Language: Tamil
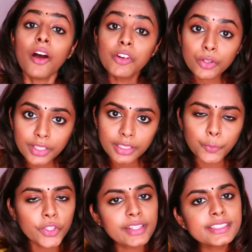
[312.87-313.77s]
அவருடைய
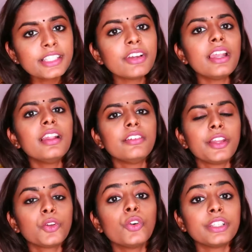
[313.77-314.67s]
முயற்சி வெல்ல
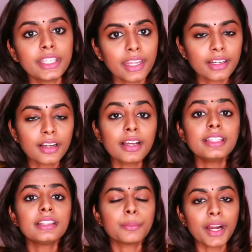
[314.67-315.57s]
வேணும் ஏன்னா
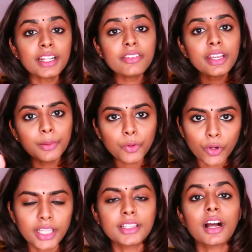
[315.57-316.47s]
இந்த மனவேகம்
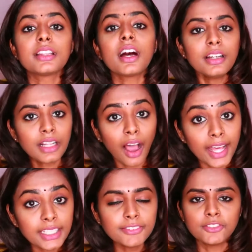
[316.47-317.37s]
குறைந்தால்தான்
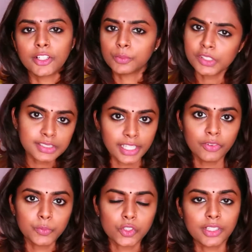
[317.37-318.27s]
அறிவு வரும்னு
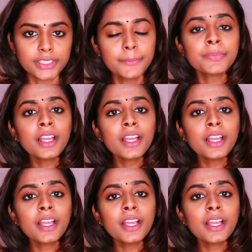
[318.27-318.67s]
சைவம் சொல்லுது